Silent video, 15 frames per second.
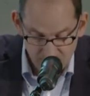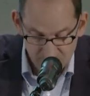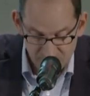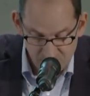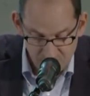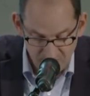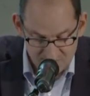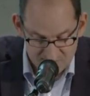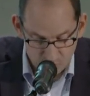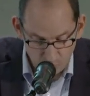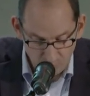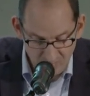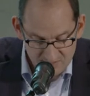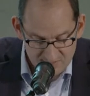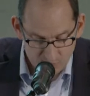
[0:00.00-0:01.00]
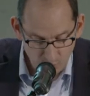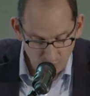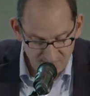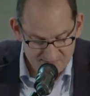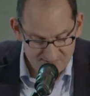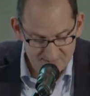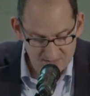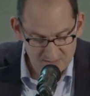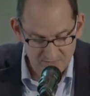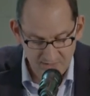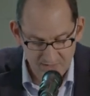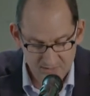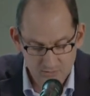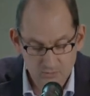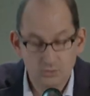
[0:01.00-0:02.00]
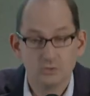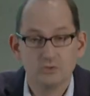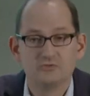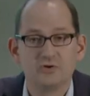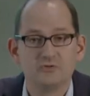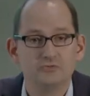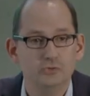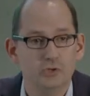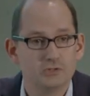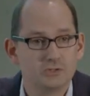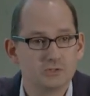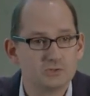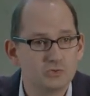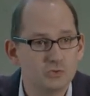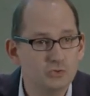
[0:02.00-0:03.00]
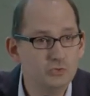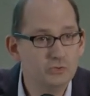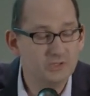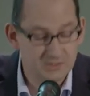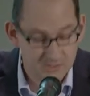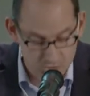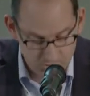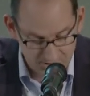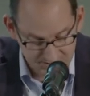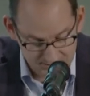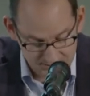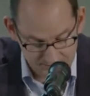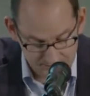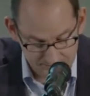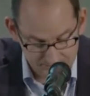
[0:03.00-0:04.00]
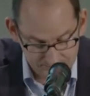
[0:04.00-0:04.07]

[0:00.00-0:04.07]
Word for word: will mal so, mal so erzählt werden und verführt zu Lügengeschichten.